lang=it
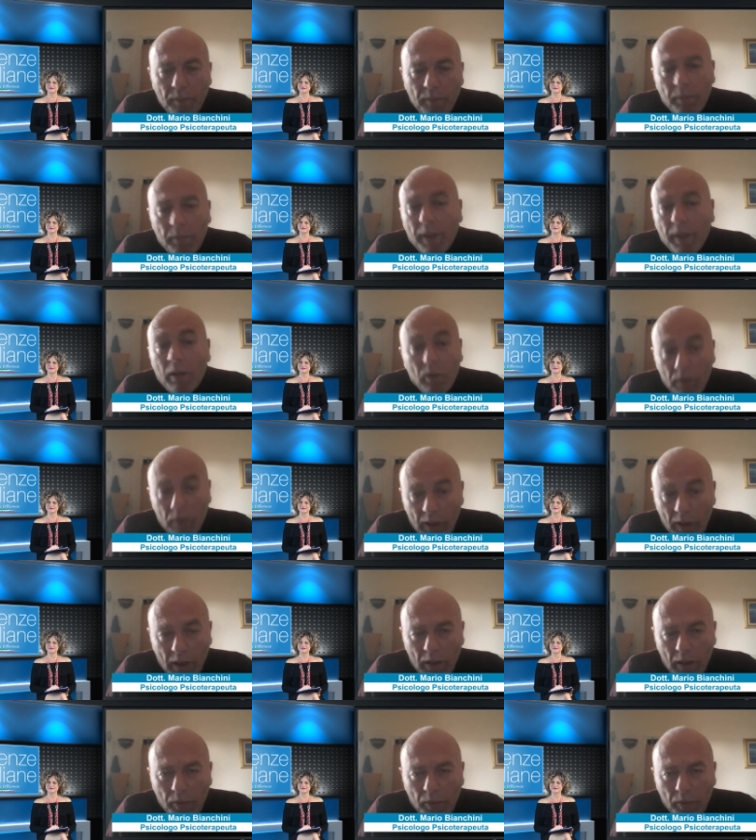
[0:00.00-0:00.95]
per non
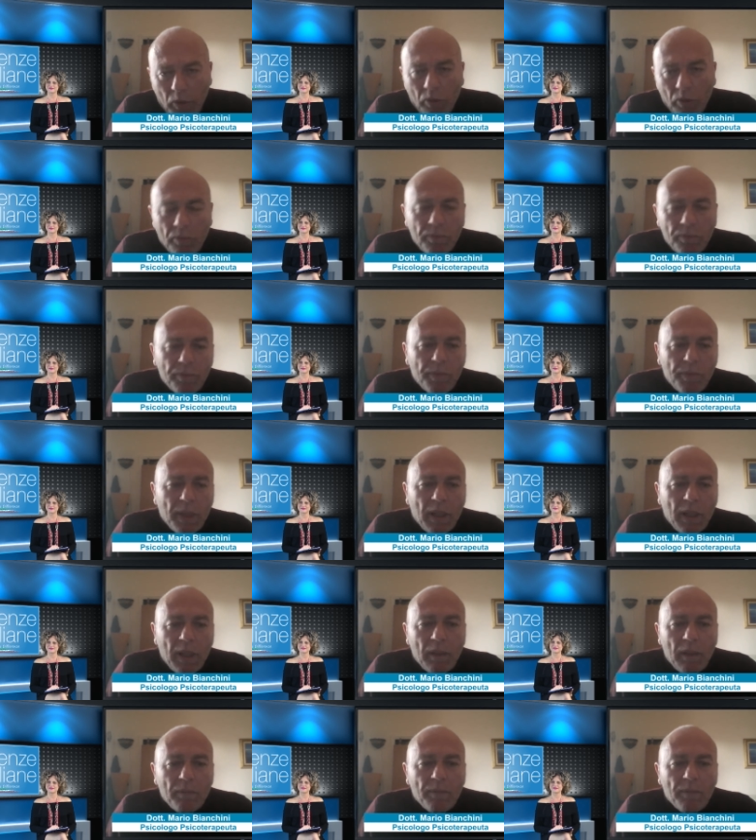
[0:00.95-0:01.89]
dire di più,
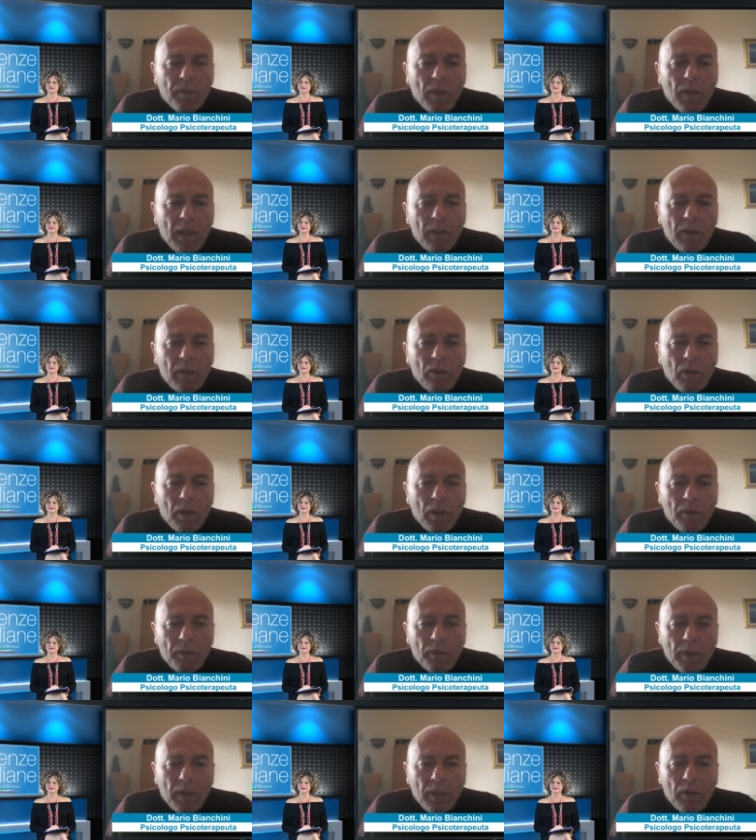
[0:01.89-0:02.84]
perché volendo
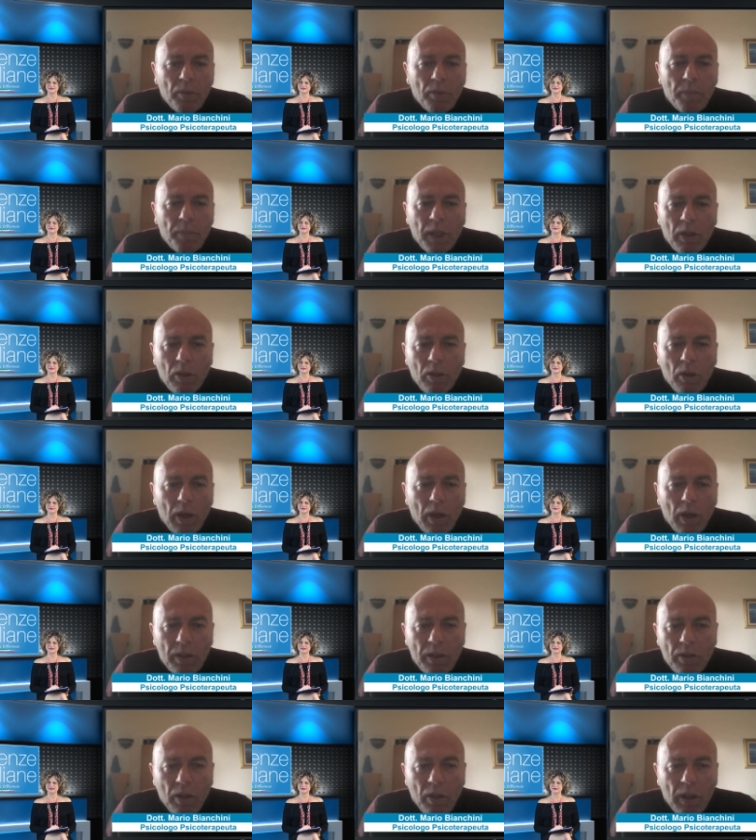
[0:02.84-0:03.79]
ri- ripercorrere
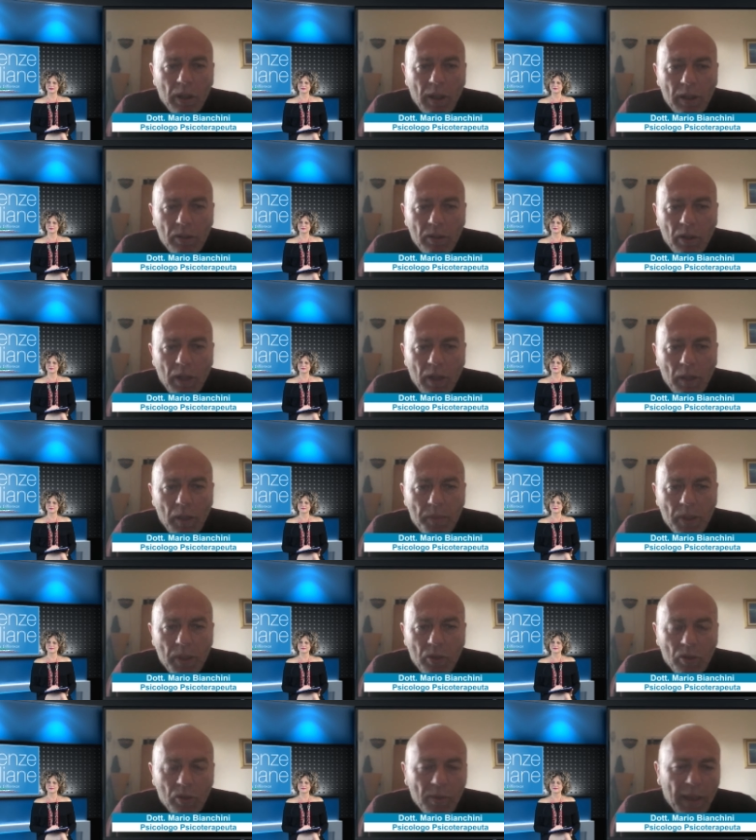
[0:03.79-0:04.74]
le storie della storia della
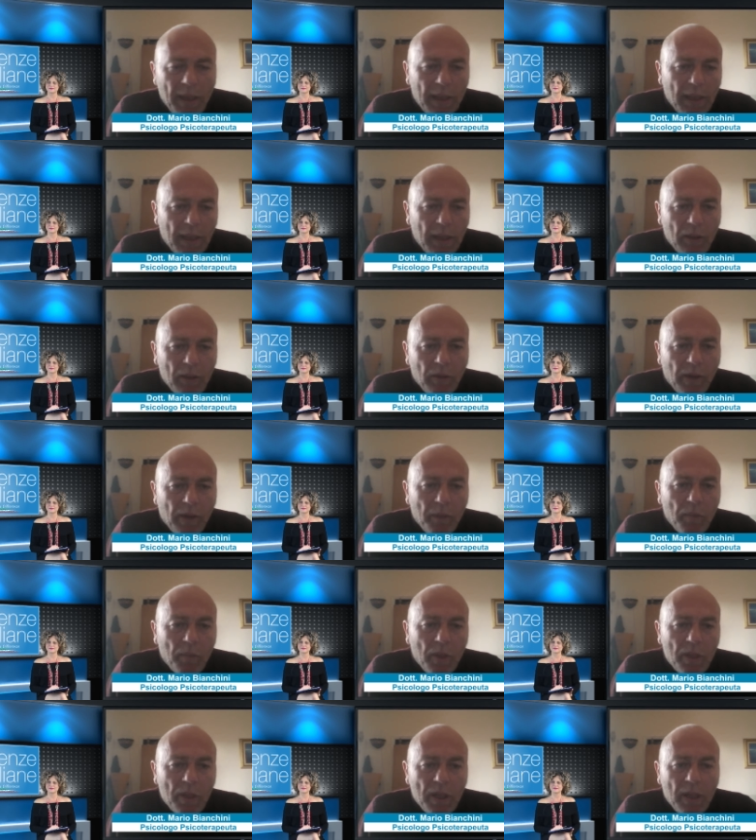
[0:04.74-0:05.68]
psicosomatica
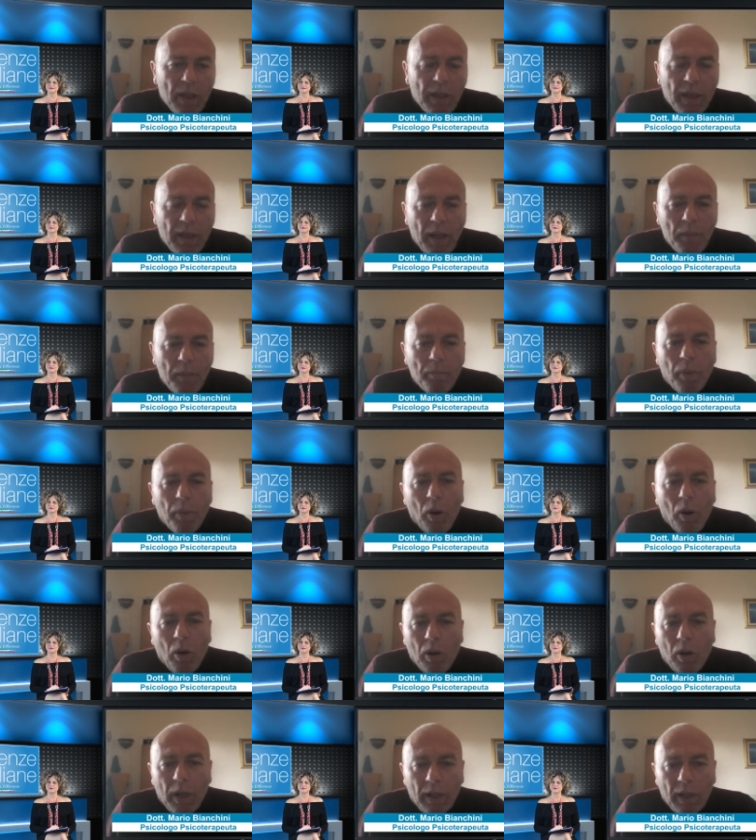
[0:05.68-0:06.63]
dovremmo risalire a
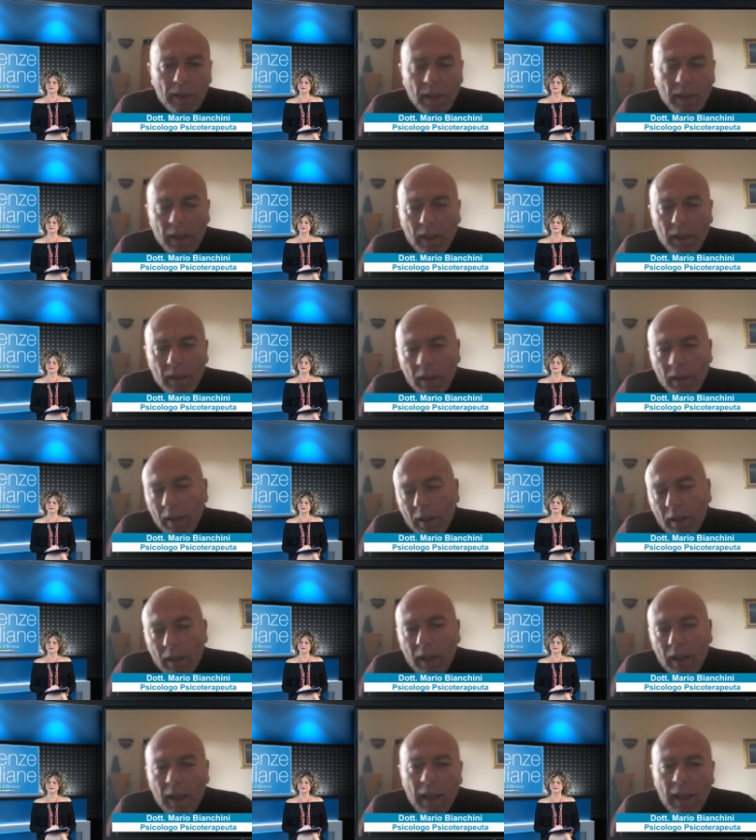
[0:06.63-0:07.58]
Ippocrate
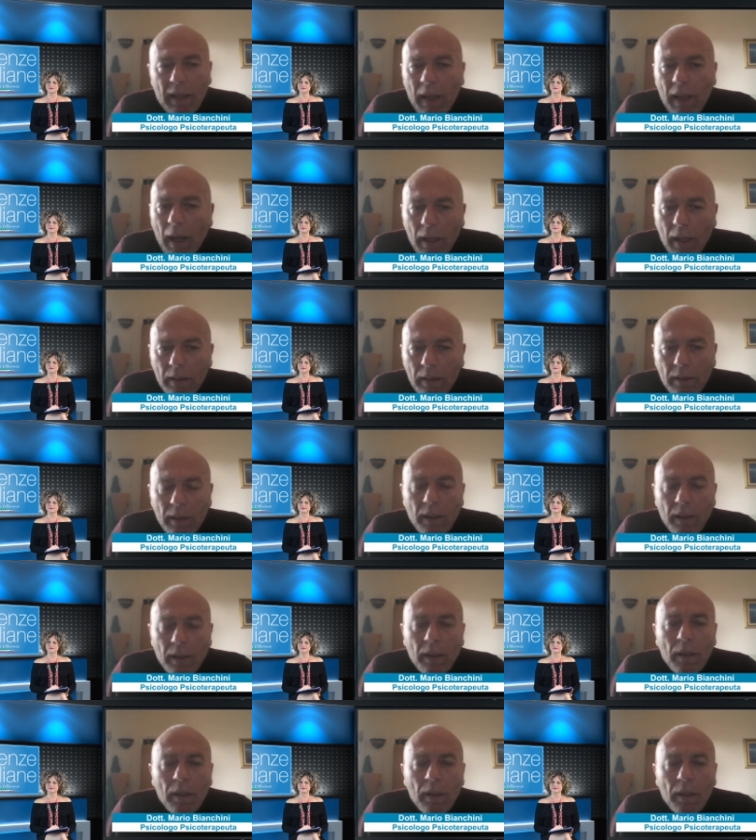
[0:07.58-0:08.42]
e ad altri.